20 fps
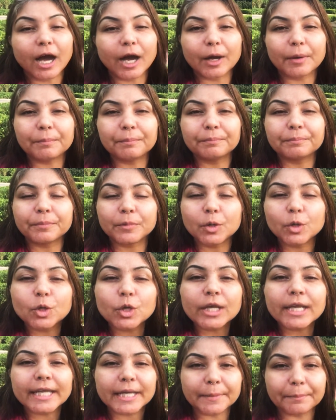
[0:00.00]
आप
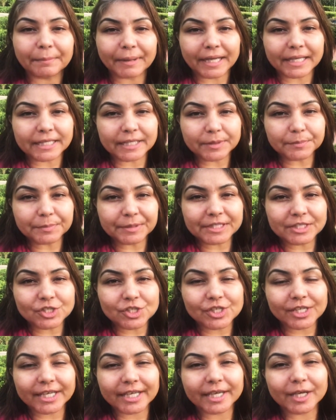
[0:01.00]
खुल के पानी
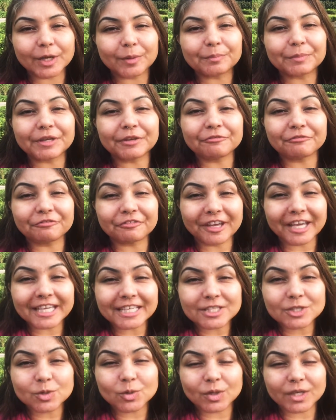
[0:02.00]
पीजिए अपने
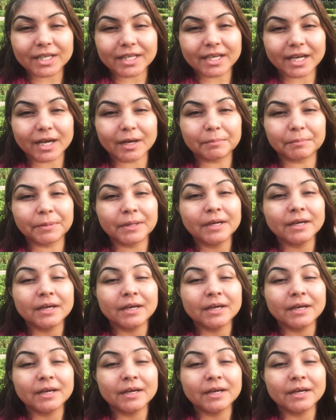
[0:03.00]
वेट को अगर आप